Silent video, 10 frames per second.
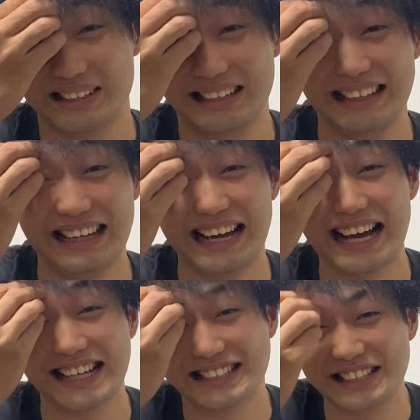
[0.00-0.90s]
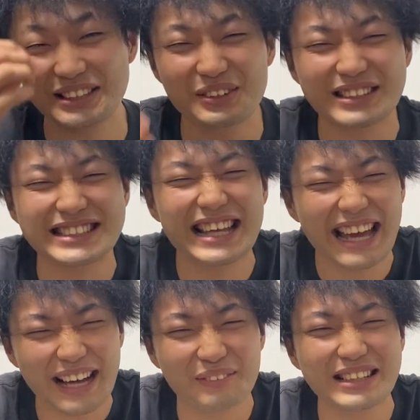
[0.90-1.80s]
いやー、しんどいっす
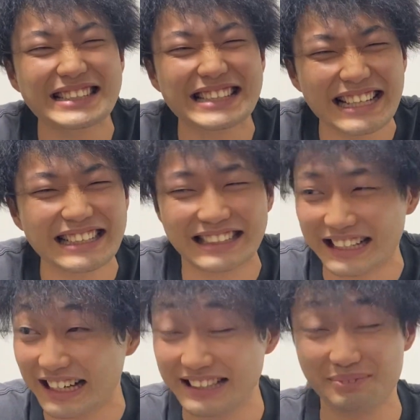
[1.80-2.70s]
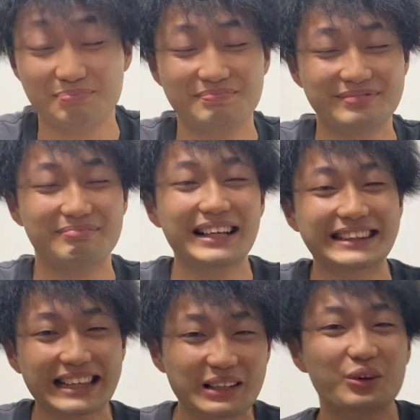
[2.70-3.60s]
ね。ごめんなさい、なんか、うん、
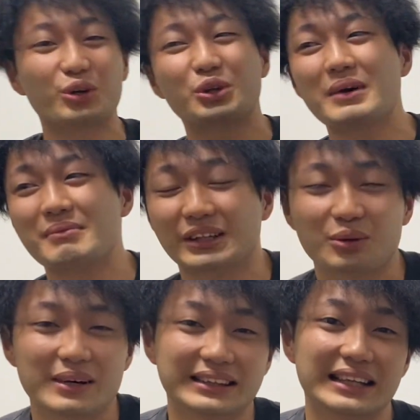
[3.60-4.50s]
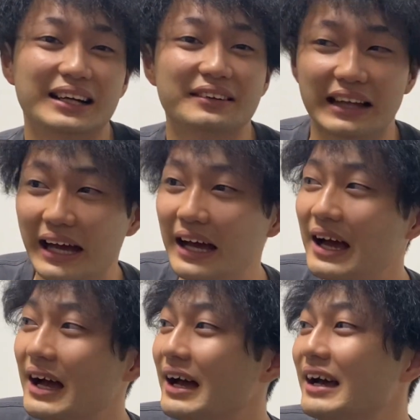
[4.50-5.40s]
全く言葉まとまってなくて。
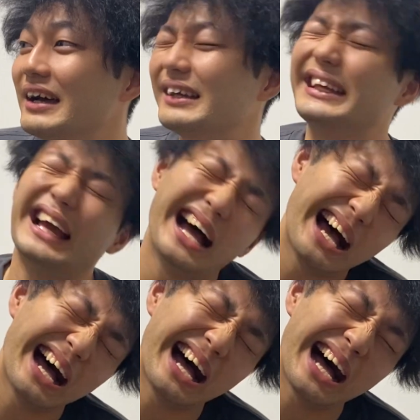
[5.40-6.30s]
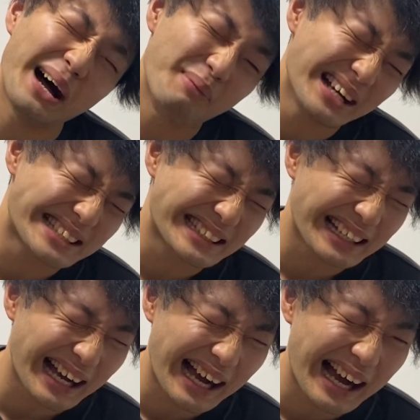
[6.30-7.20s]
いやー、マジ
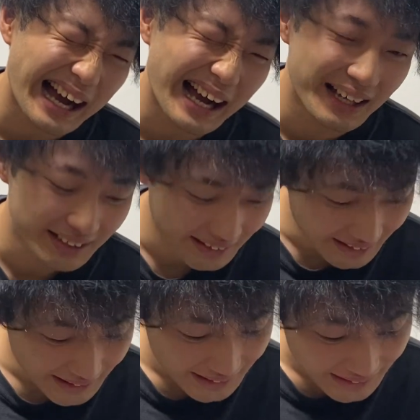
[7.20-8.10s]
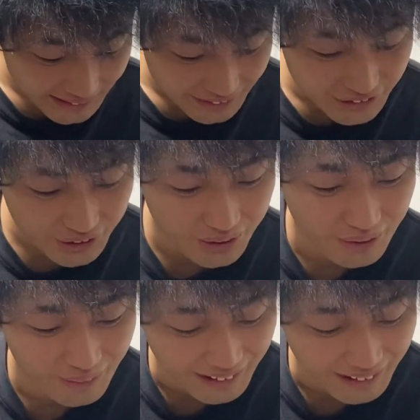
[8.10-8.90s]
かー。今日